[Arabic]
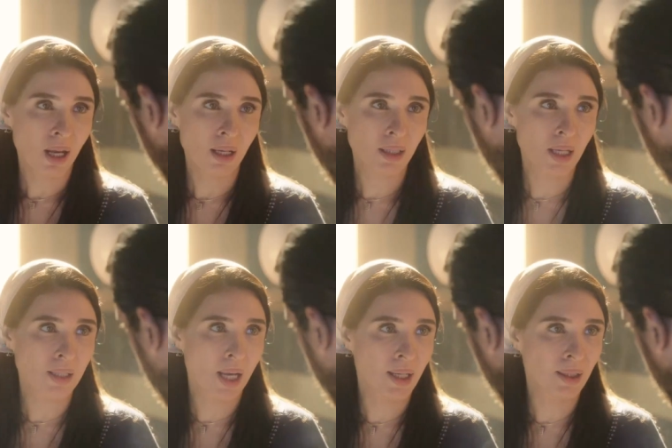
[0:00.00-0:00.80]
عليك يا
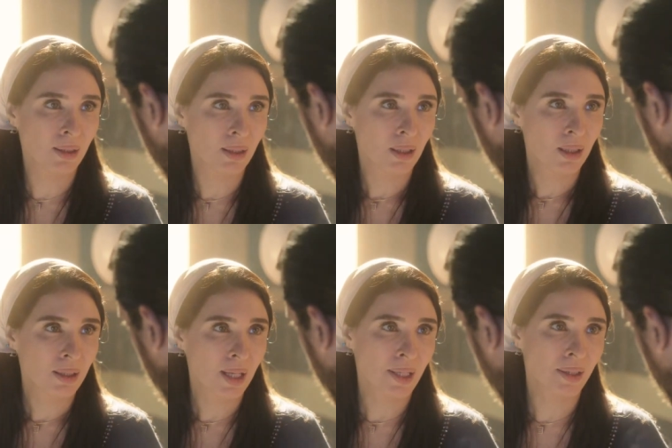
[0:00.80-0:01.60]
سيد
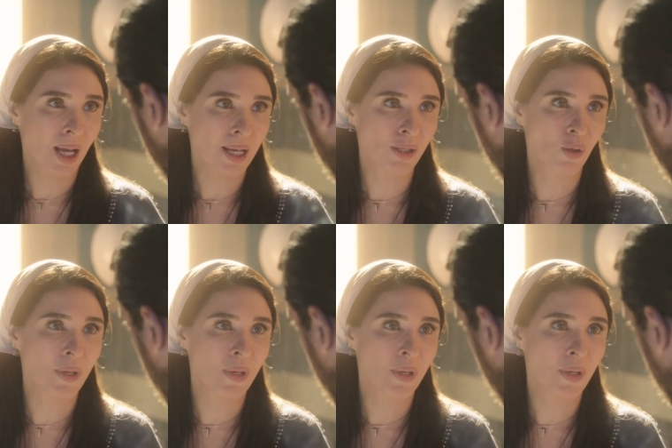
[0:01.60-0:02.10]
يعني انت عايزهم